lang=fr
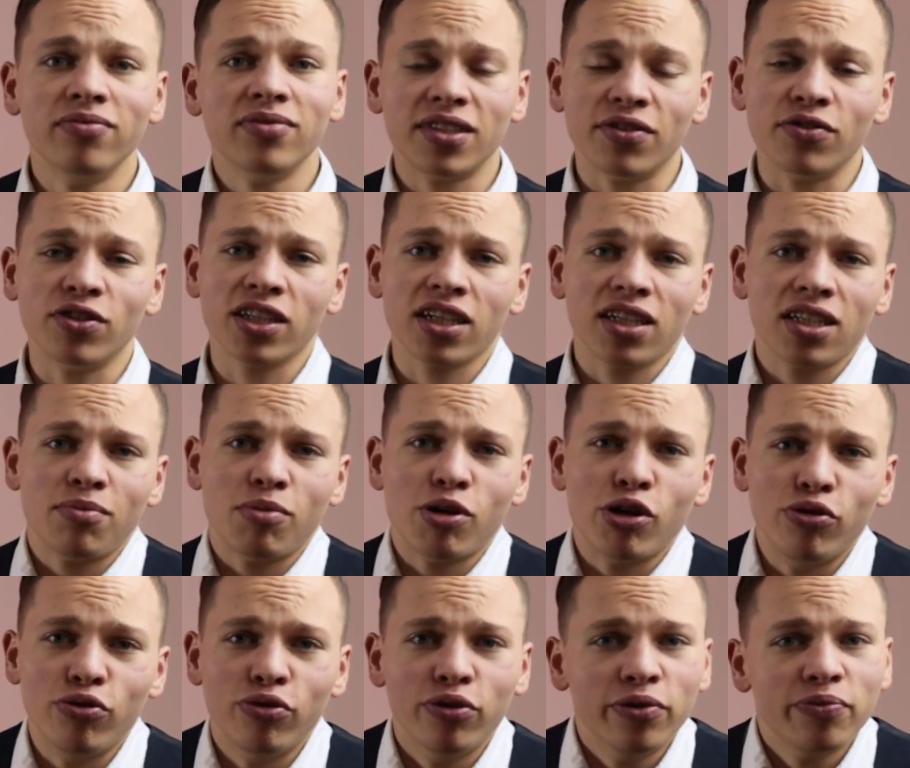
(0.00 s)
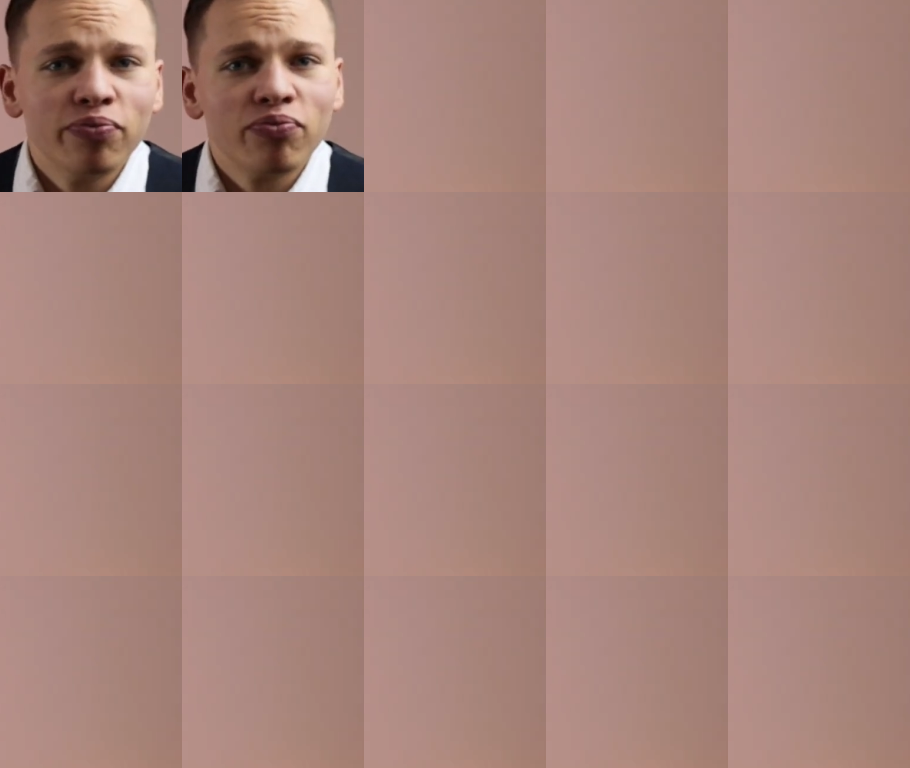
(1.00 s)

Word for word: Ça veut dire libellule.